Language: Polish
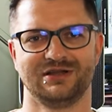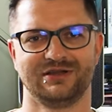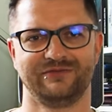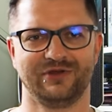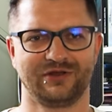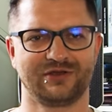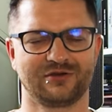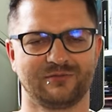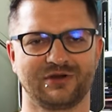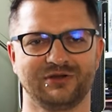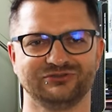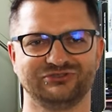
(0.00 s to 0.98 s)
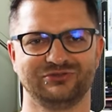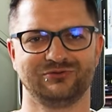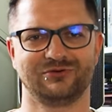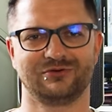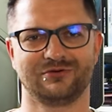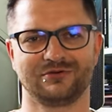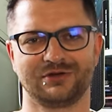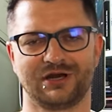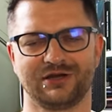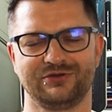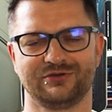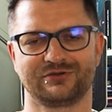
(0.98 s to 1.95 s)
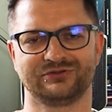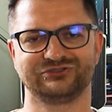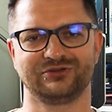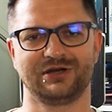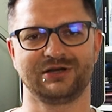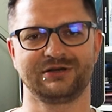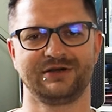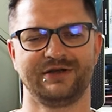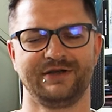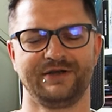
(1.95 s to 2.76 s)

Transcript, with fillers: wielkiego magazynu o, o grach i o konsolach.